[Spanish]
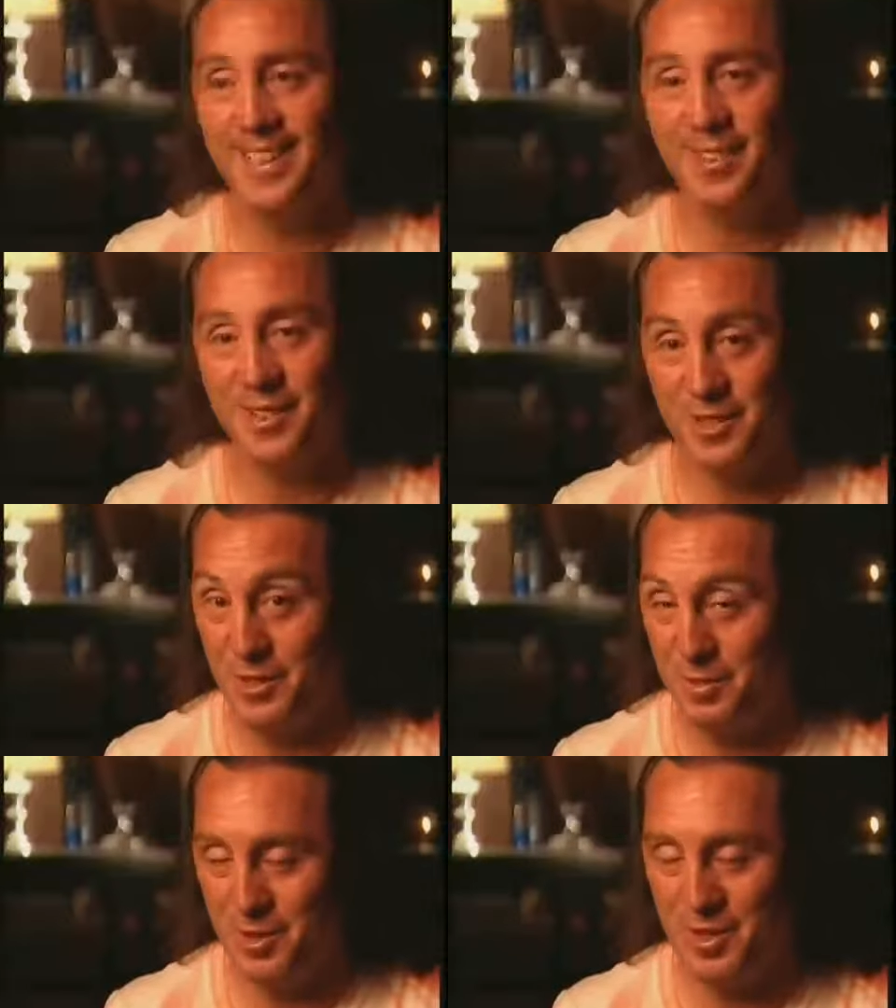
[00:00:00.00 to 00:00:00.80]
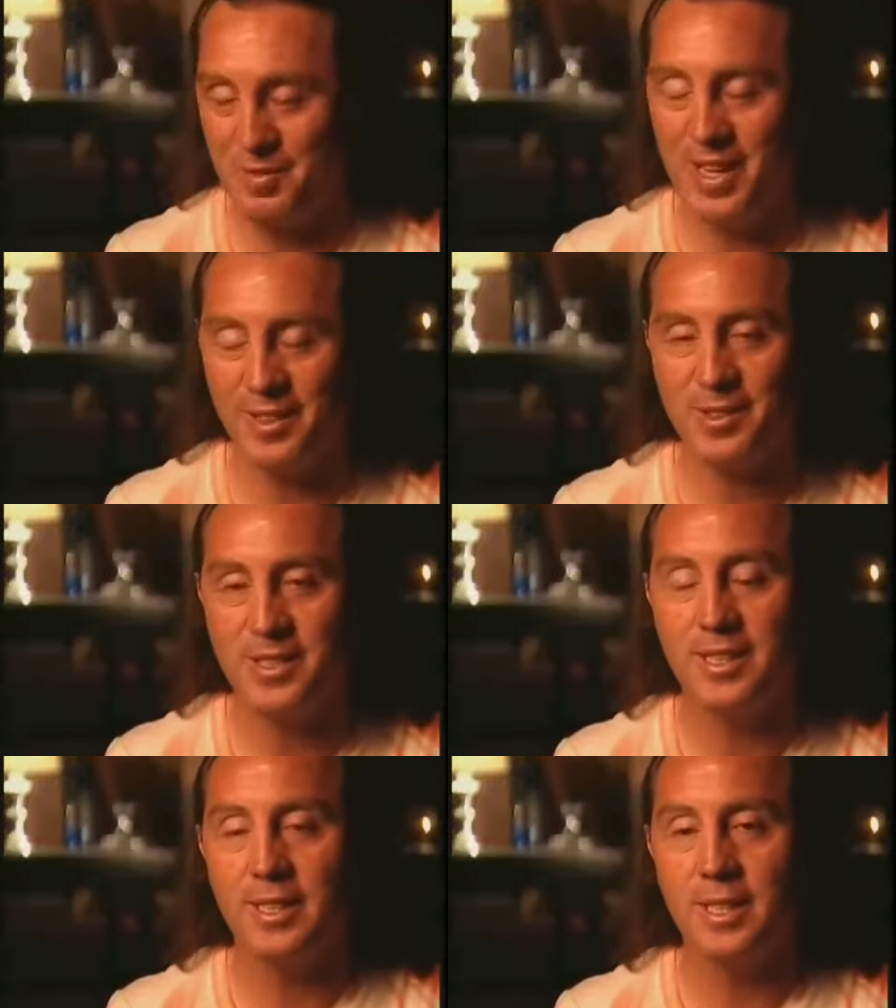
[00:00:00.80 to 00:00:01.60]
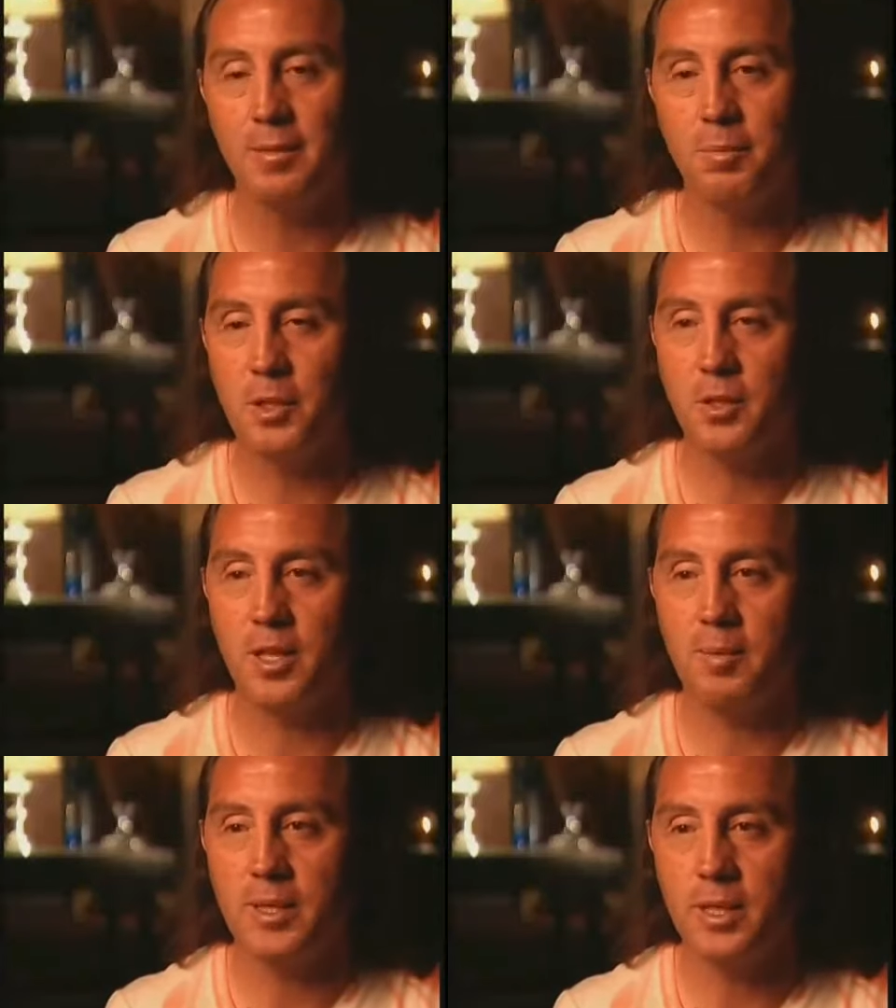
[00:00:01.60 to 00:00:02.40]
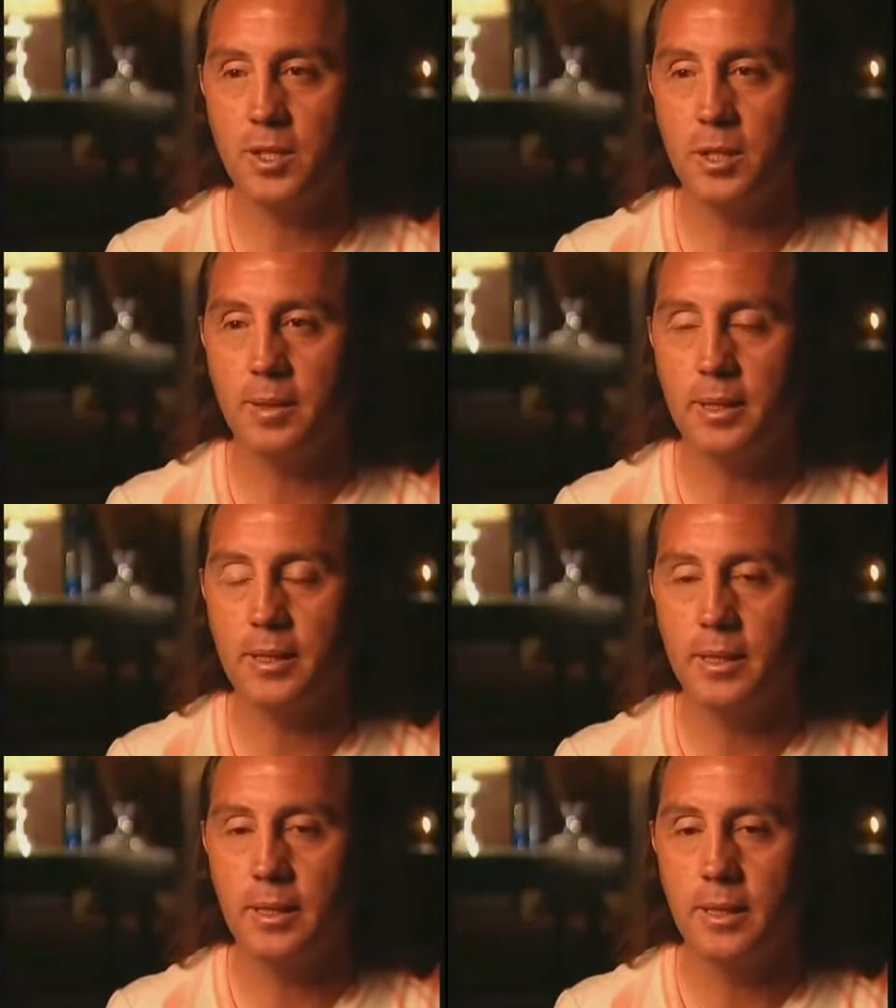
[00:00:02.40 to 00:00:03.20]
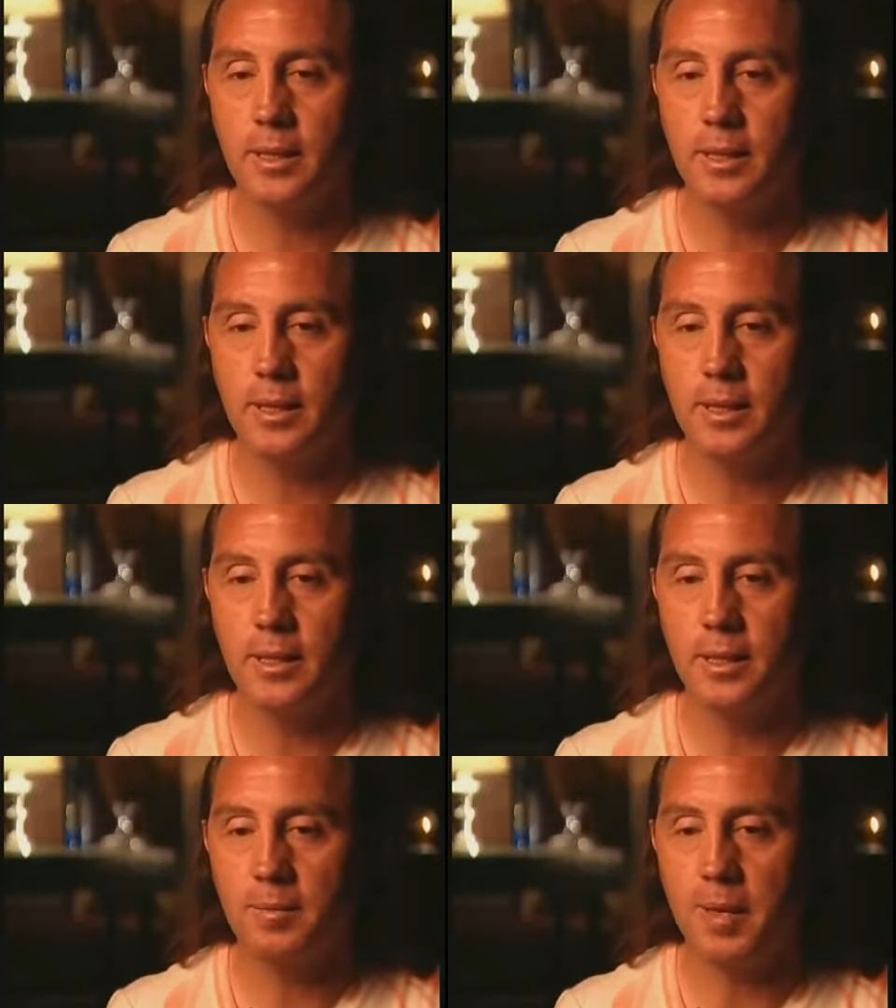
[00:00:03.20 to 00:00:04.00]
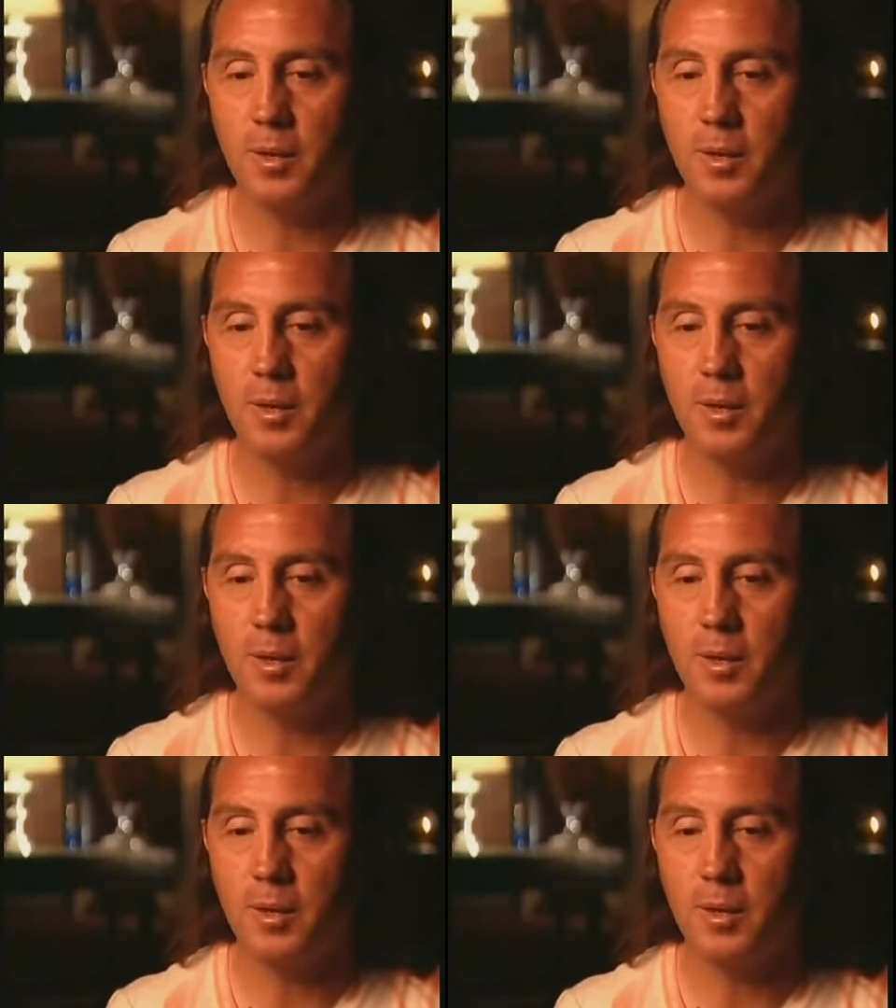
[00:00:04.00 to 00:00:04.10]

aunque nosotros somos rojiblancos, pero totalmente chido. Me